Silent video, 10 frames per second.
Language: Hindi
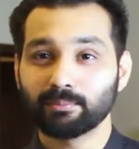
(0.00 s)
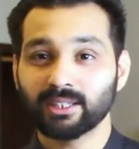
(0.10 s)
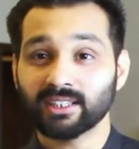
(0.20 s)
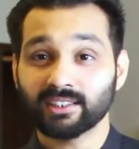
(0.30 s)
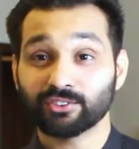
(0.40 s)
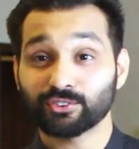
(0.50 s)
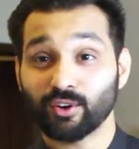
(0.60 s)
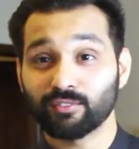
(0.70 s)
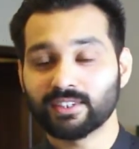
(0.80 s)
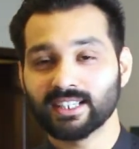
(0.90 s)
या मीठा या
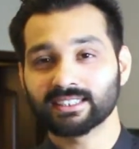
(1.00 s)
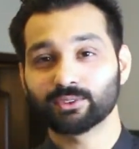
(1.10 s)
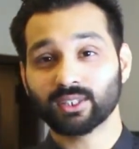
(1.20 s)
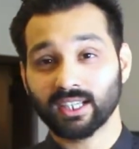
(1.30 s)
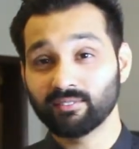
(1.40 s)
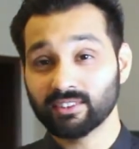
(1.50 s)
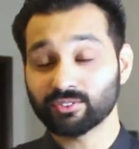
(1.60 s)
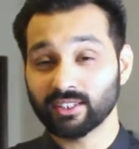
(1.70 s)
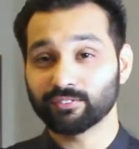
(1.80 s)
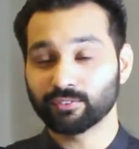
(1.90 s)
सॉफ्ट ड्रिंक्स जो
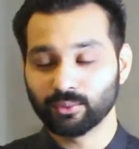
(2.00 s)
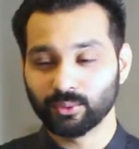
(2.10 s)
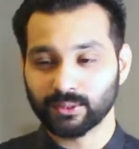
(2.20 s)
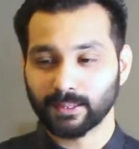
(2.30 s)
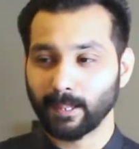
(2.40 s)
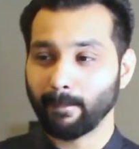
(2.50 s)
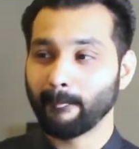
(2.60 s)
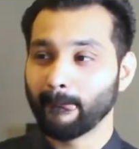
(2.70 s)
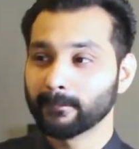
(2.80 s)
क्रेनिंग्स वाले फूड होते हैं